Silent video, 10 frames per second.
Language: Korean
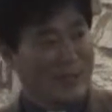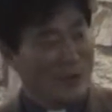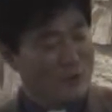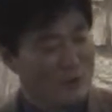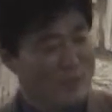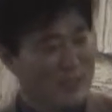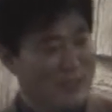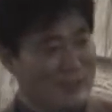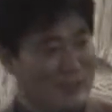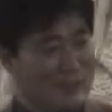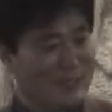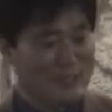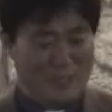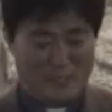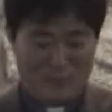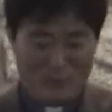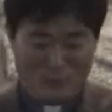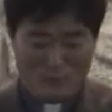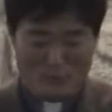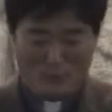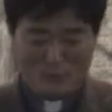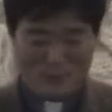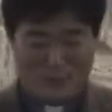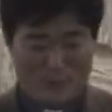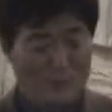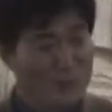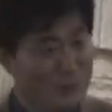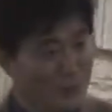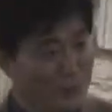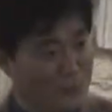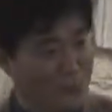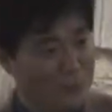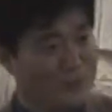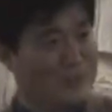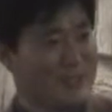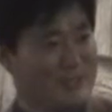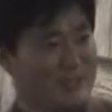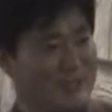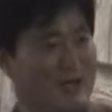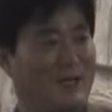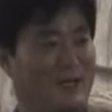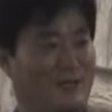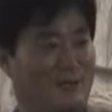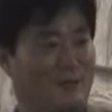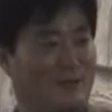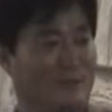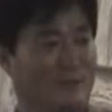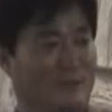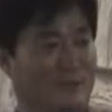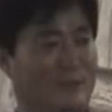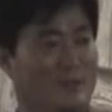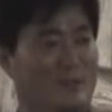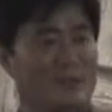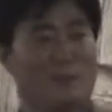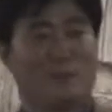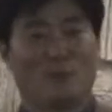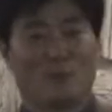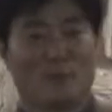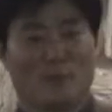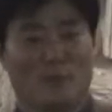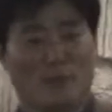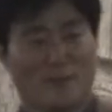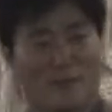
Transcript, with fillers: 다윗만 아는 것이 아니라 오늘 본문에 나오는 욥도 그 사실을 알았어요. 다시 한번 보겠습니다.